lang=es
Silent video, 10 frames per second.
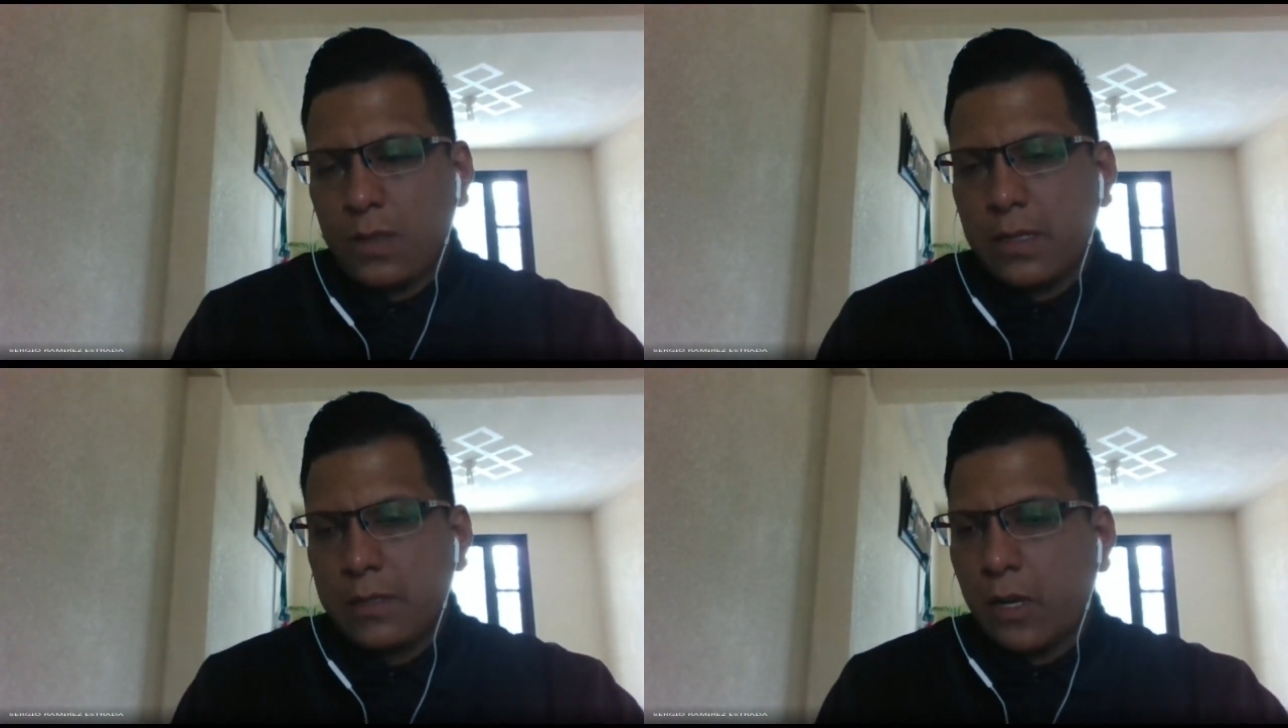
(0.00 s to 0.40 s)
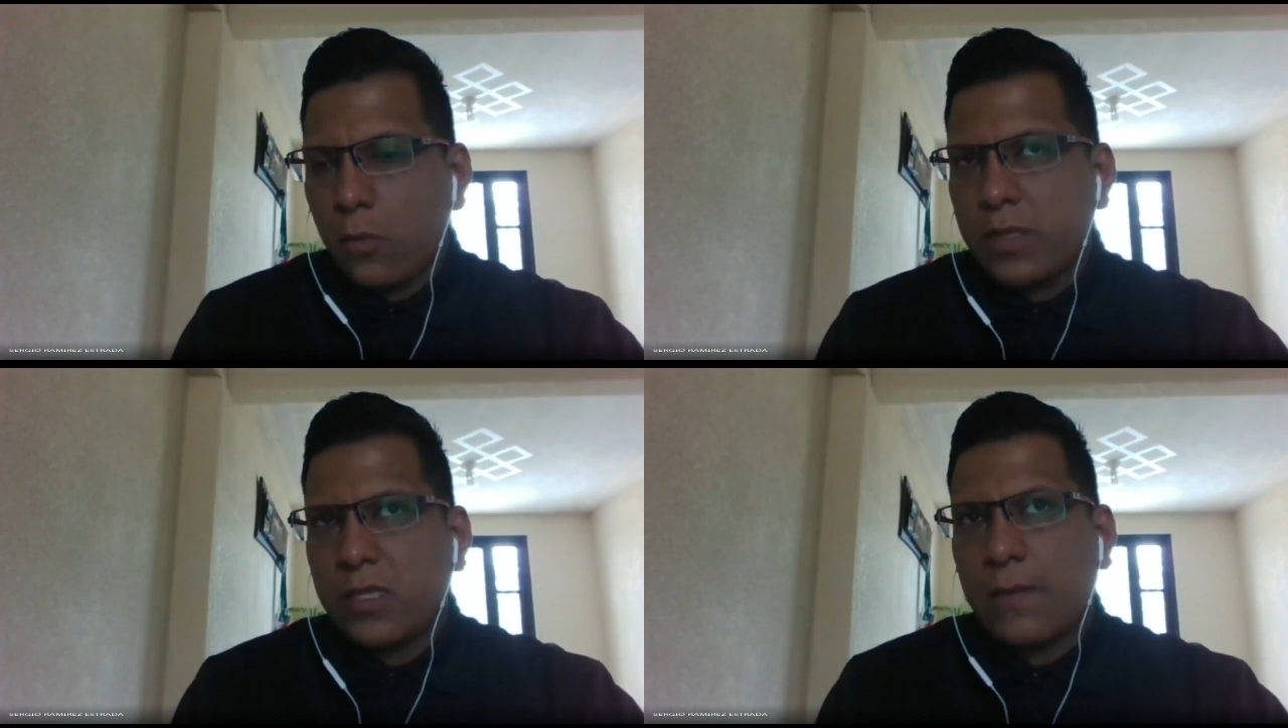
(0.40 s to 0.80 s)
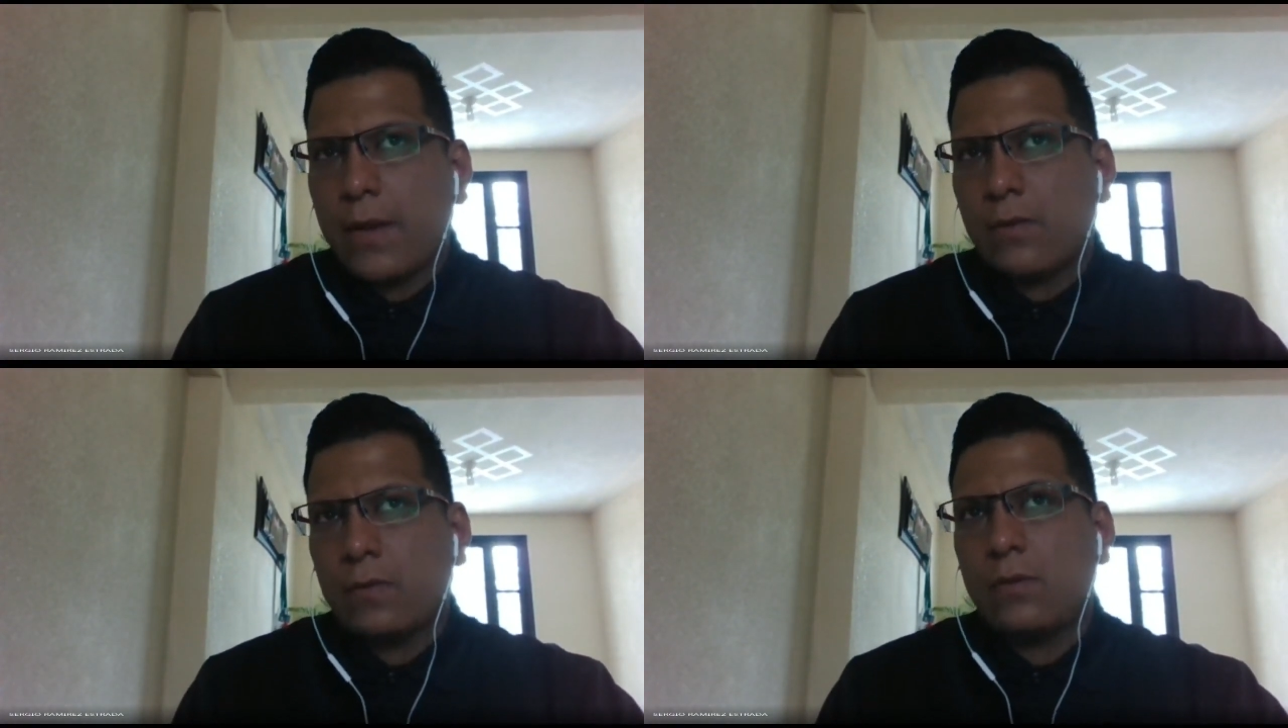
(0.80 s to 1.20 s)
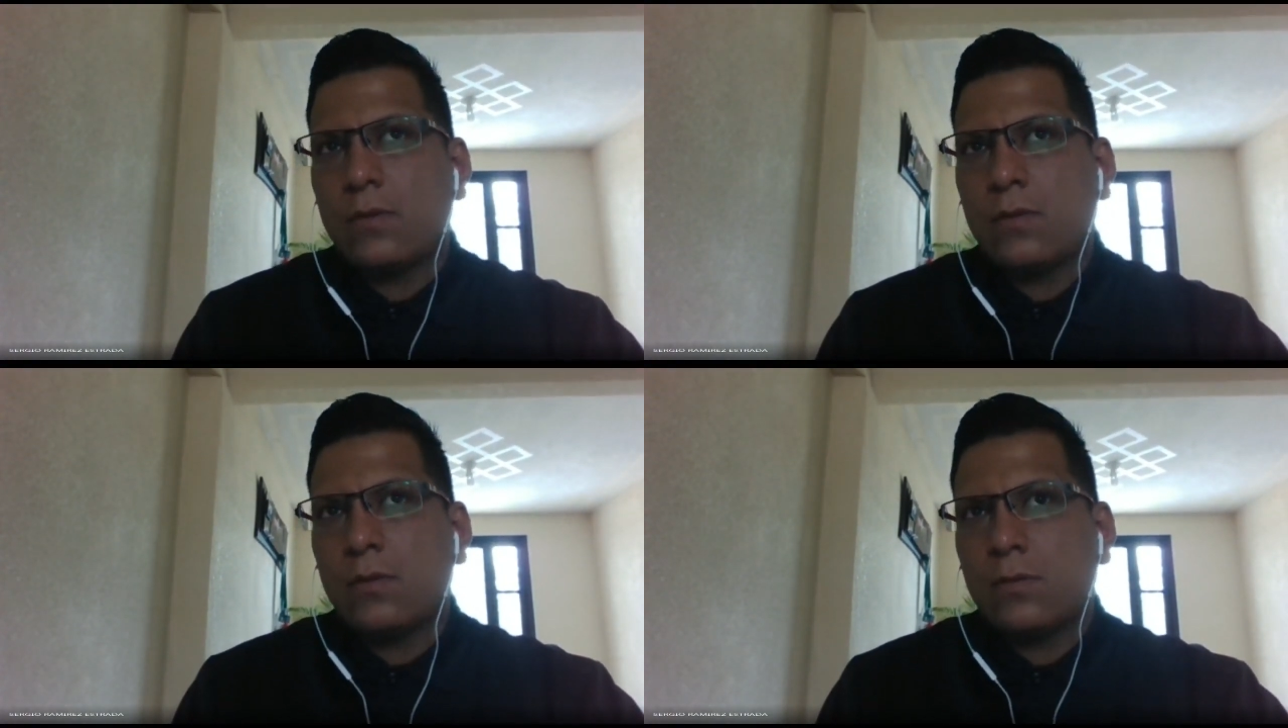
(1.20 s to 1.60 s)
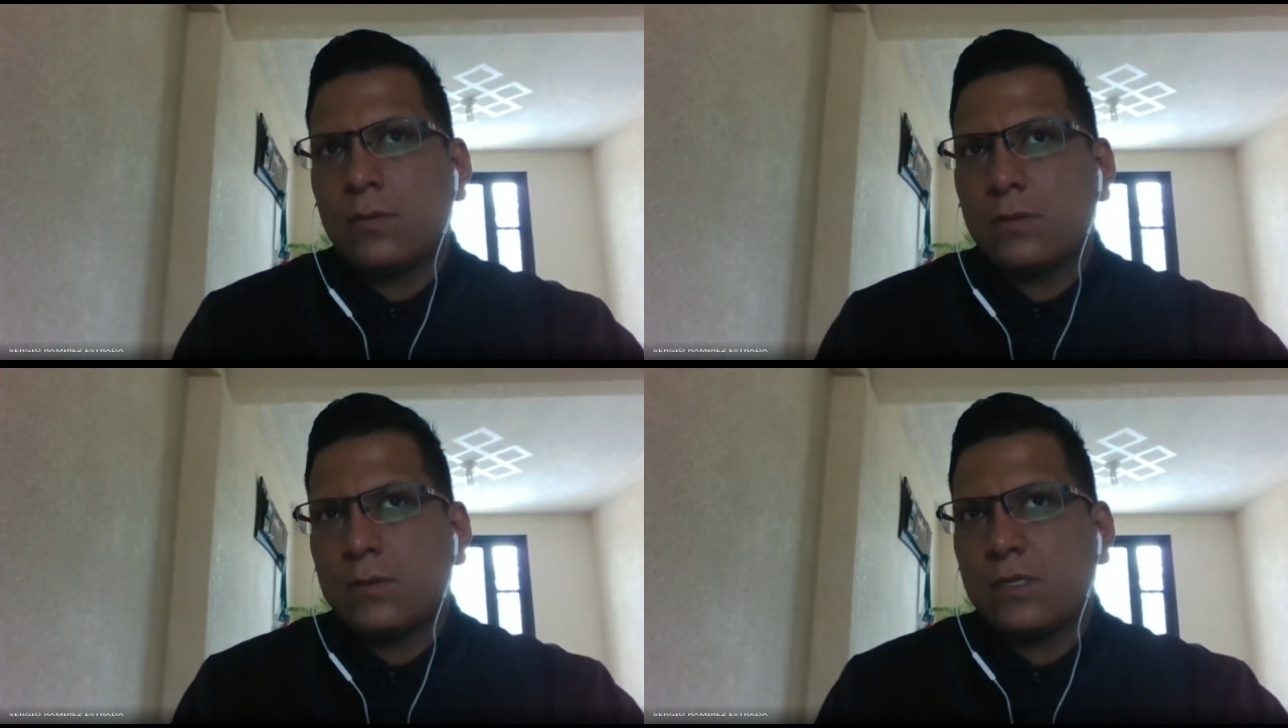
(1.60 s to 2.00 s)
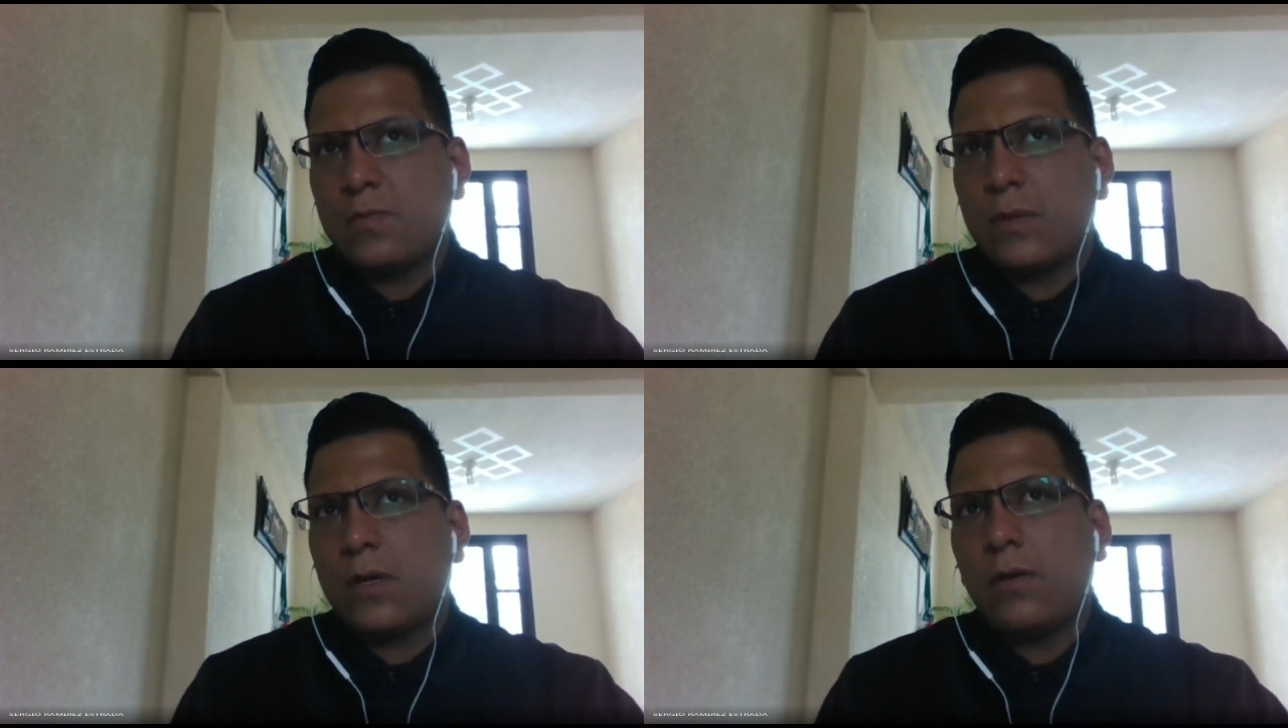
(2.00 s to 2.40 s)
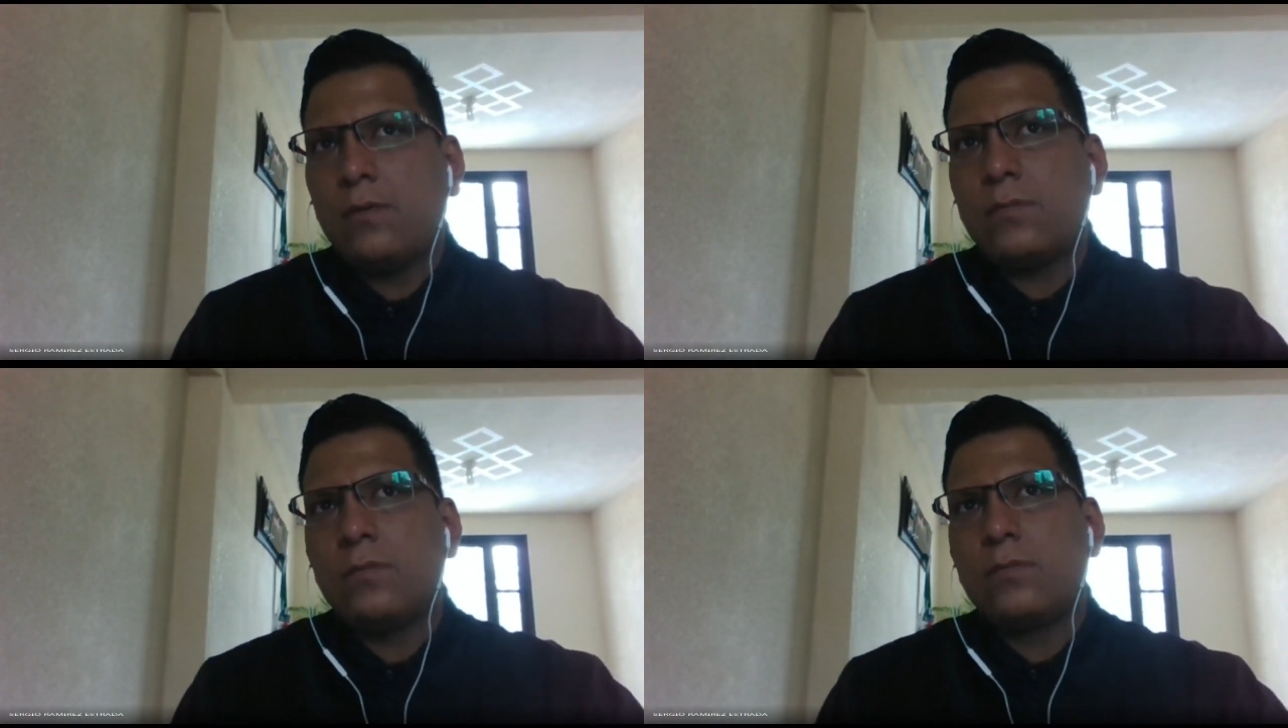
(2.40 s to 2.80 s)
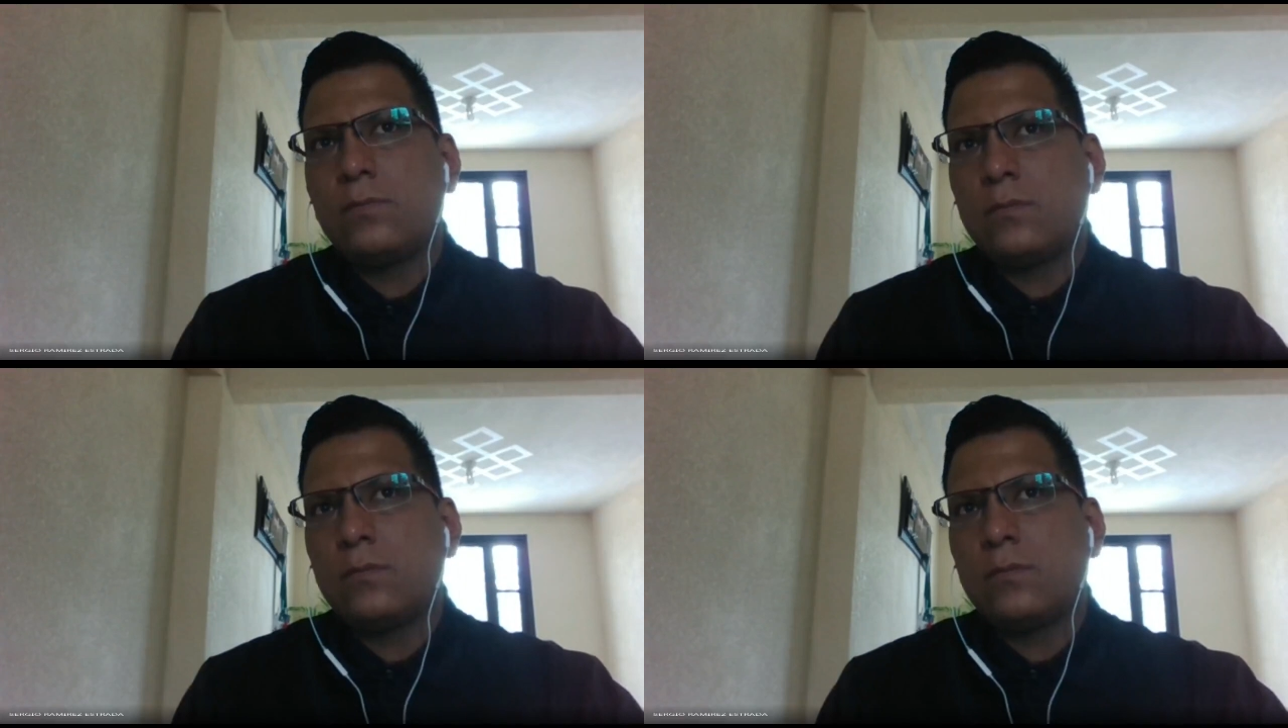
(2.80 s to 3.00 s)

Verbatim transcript: le entrego mi trabajo. ¿Se me explicó?